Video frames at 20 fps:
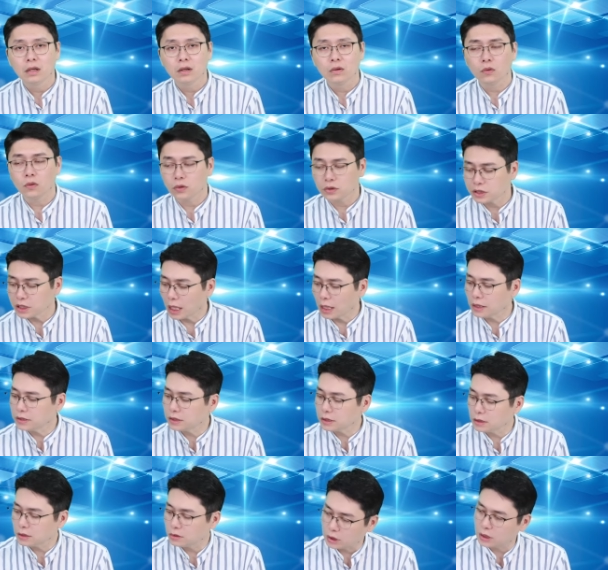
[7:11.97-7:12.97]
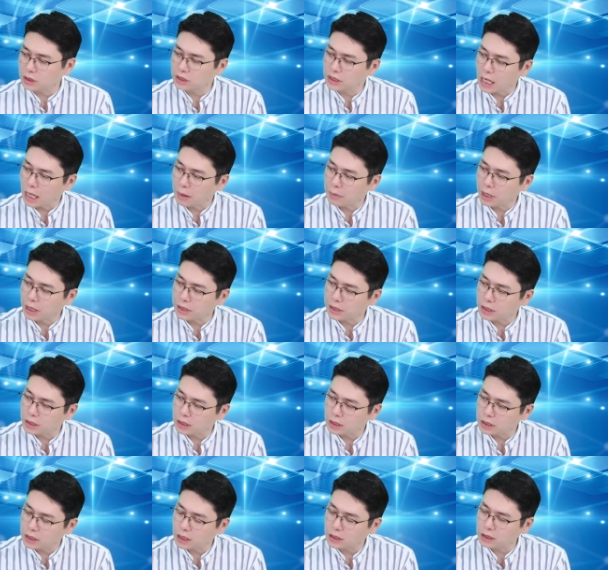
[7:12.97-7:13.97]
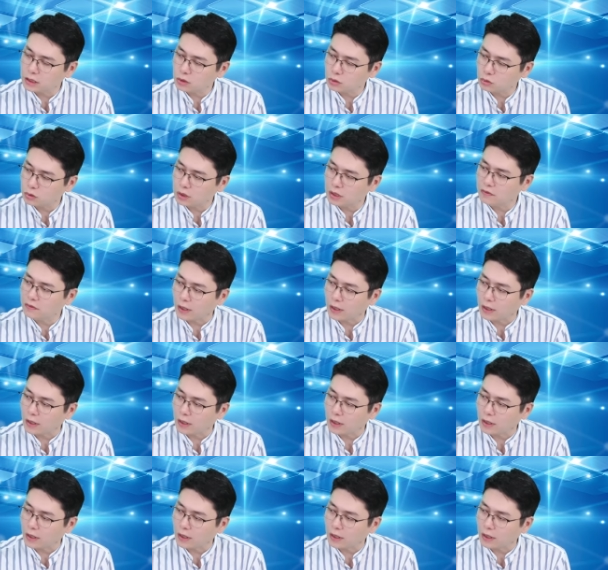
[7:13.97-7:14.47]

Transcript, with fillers: 我相信随着下半年的业绩逐渐